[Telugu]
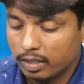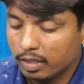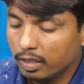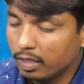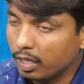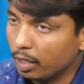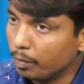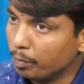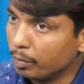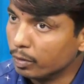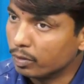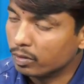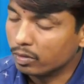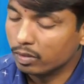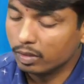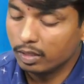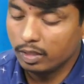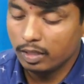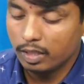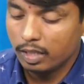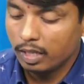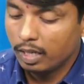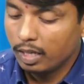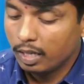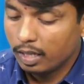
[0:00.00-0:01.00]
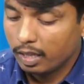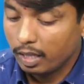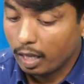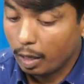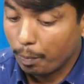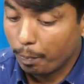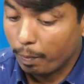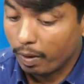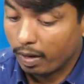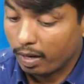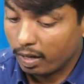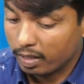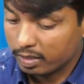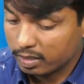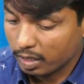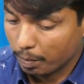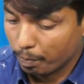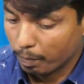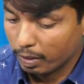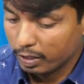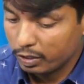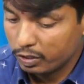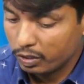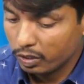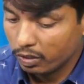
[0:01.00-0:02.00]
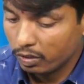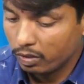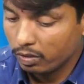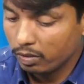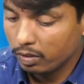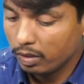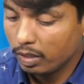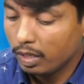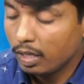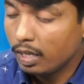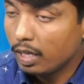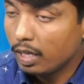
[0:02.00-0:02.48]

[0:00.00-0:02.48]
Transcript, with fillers: అనేది కనిపిస్తుంది దాని పక్కన సమస్యడు